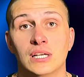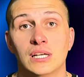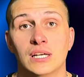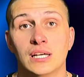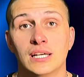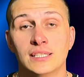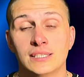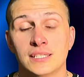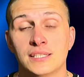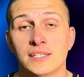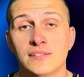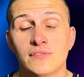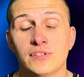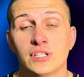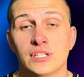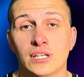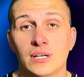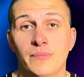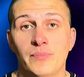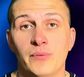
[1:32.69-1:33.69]
Это
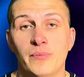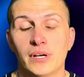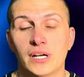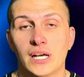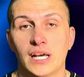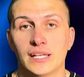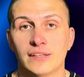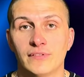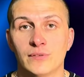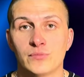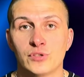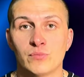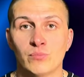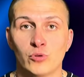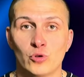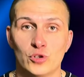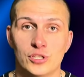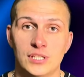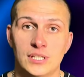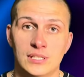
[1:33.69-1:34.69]
действительно помогает вам
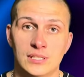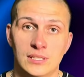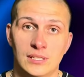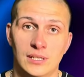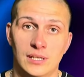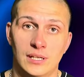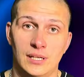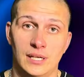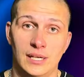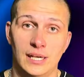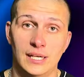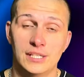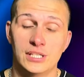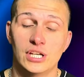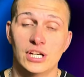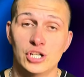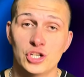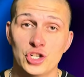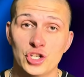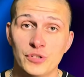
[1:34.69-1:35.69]
сбросить э, эти
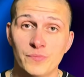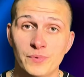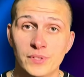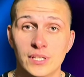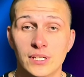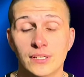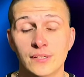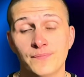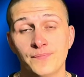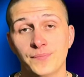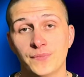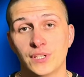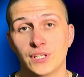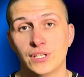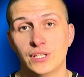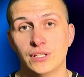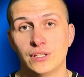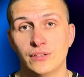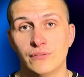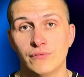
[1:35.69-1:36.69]
ошибки,
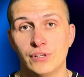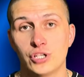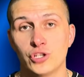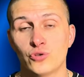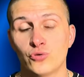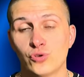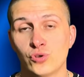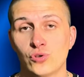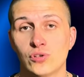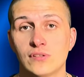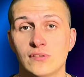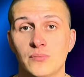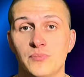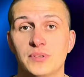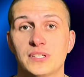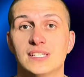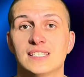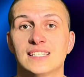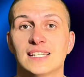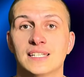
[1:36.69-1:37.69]
и ваше устройство
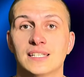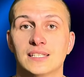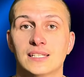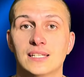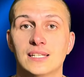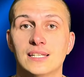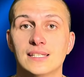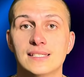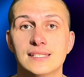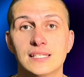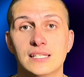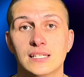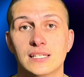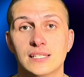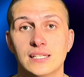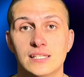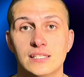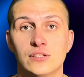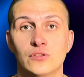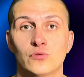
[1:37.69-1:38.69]
перестанет греться,
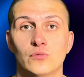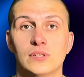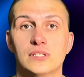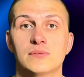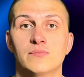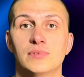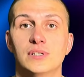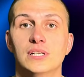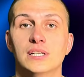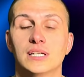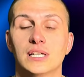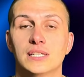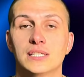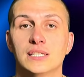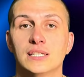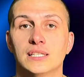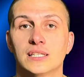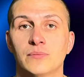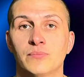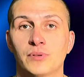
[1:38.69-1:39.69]
если у вас были
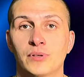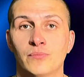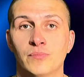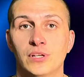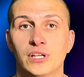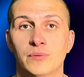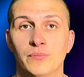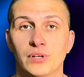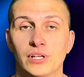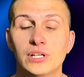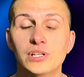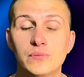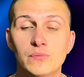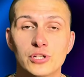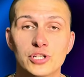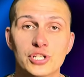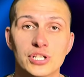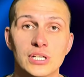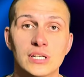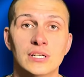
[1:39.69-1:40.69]
какие-то проблемы. Либо
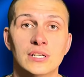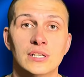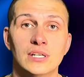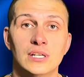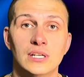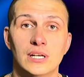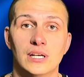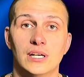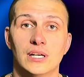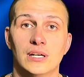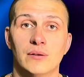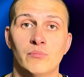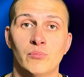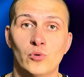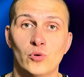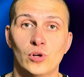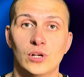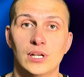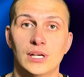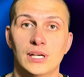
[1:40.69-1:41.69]
же Э,
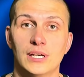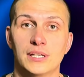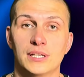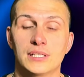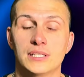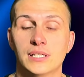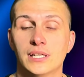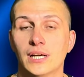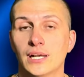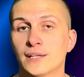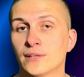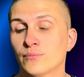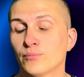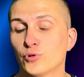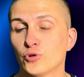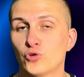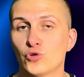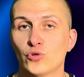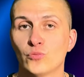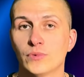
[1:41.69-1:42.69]
более радикальным
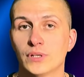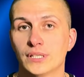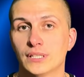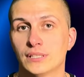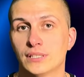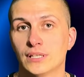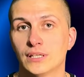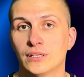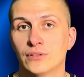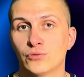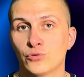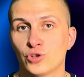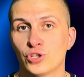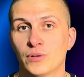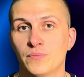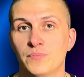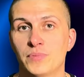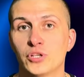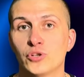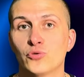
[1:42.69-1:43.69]
путем это нужно
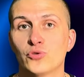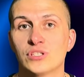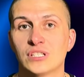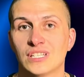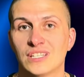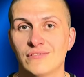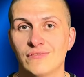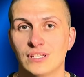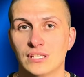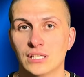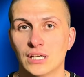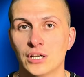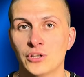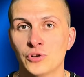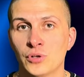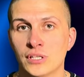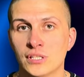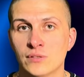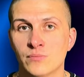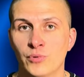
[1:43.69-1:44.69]
переустановить
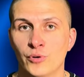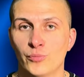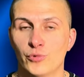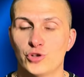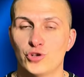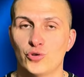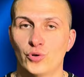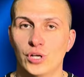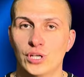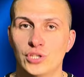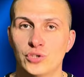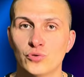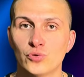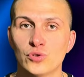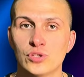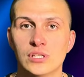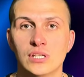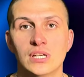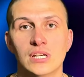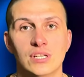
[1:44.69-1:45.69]
iOS с помощью
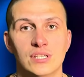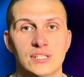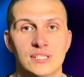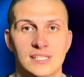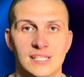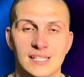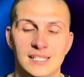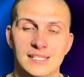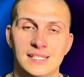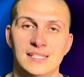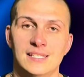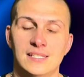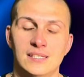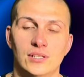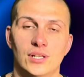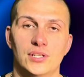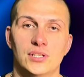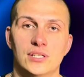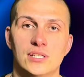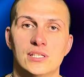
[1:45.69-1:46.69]
iTunes, зайти,
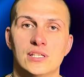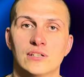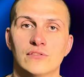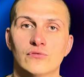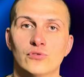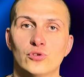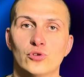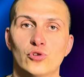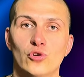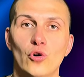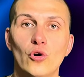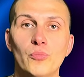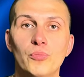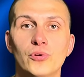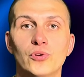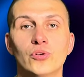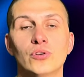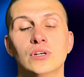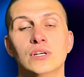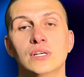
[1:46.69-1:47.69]
сделать резервную
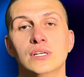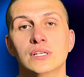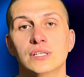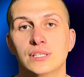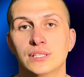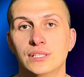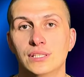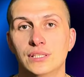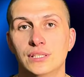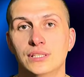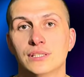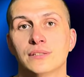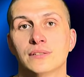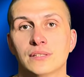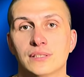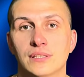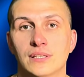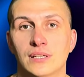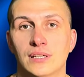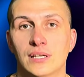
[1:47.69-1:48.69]
копию и
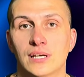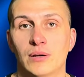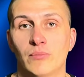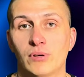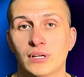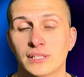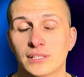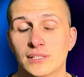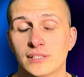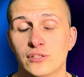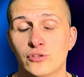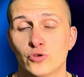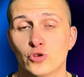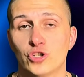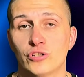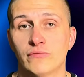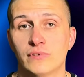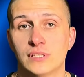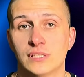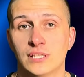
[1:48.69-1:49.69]
э, обратно с нее
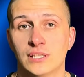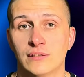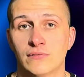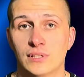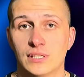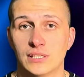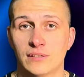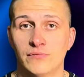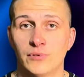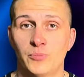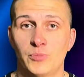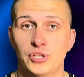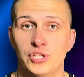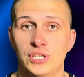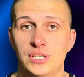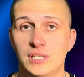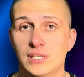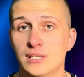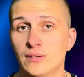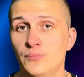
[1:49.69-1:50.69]
же восстановиться. Вы
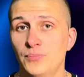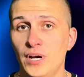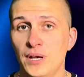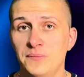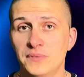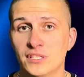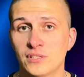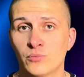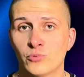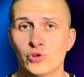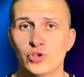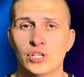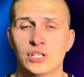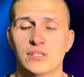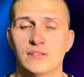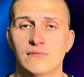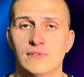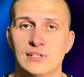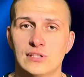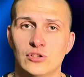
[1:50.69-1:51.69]
почистите память,
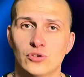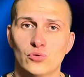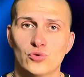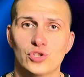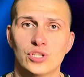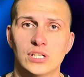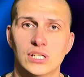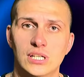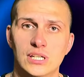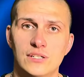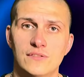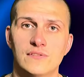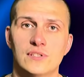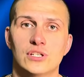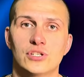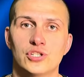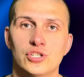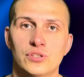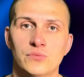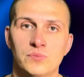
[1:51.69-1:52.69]
сбросите весь ненужный кэш, все
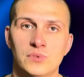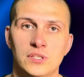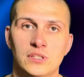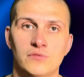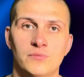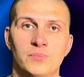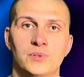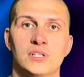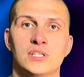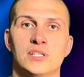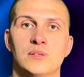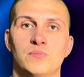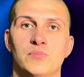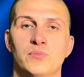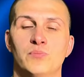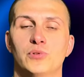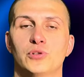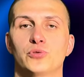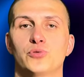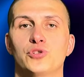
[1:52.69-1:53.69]
ошибки и в принципе
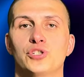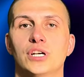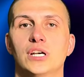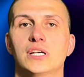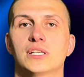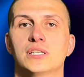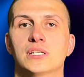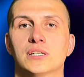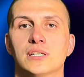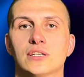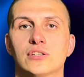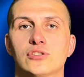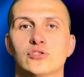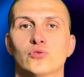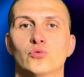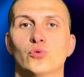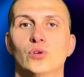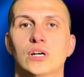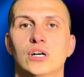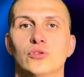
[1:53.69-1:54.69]
получаете как с
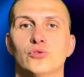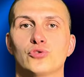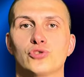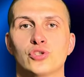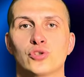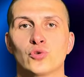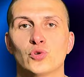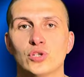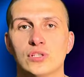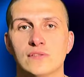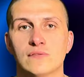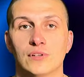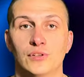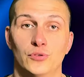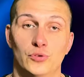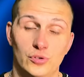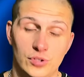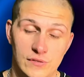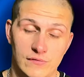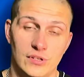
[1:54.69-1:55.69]
нуля устройство,
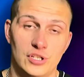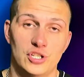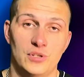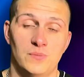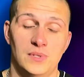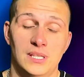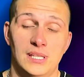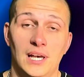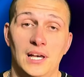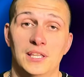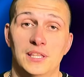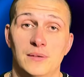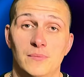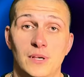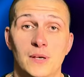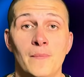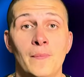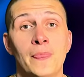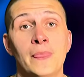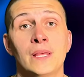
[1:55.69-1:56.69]
но с вашими данными.
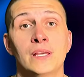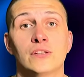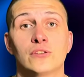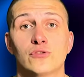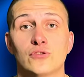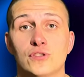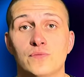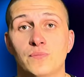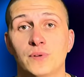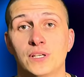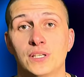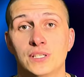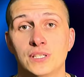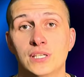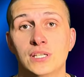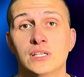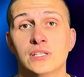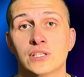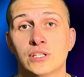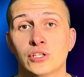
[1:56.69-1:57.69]
То есть по
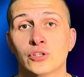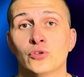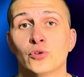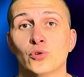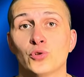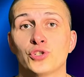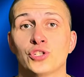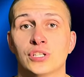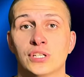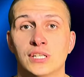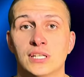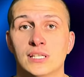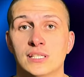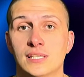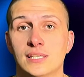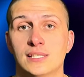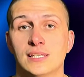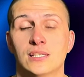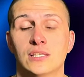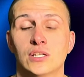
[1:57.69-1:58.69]
идее не должен греться
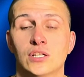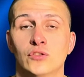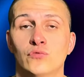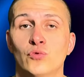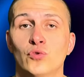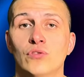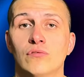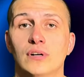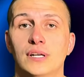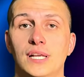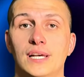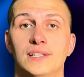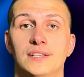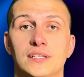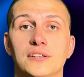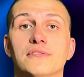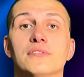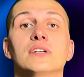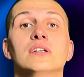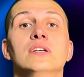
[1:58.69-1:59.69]
с этих двух
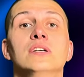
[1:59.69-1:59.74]
вариантов.